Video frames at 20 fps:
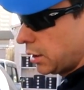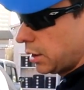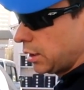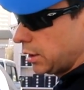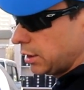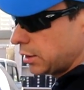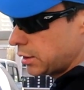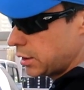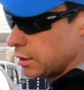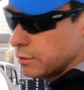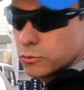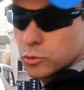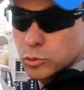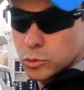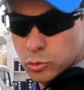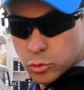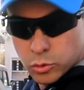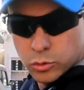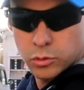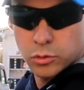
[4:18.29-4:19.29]
Ele teve o
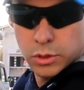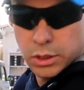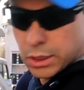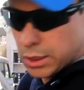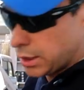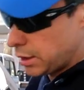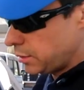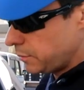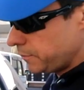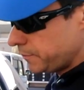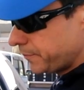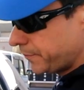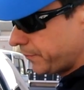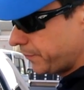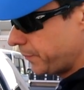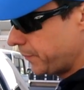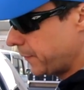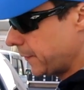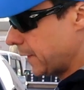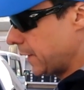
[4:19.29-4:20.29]
lucro dele,
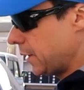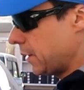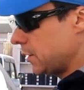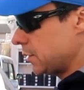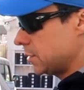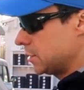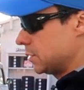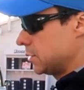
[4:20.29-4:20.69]
né?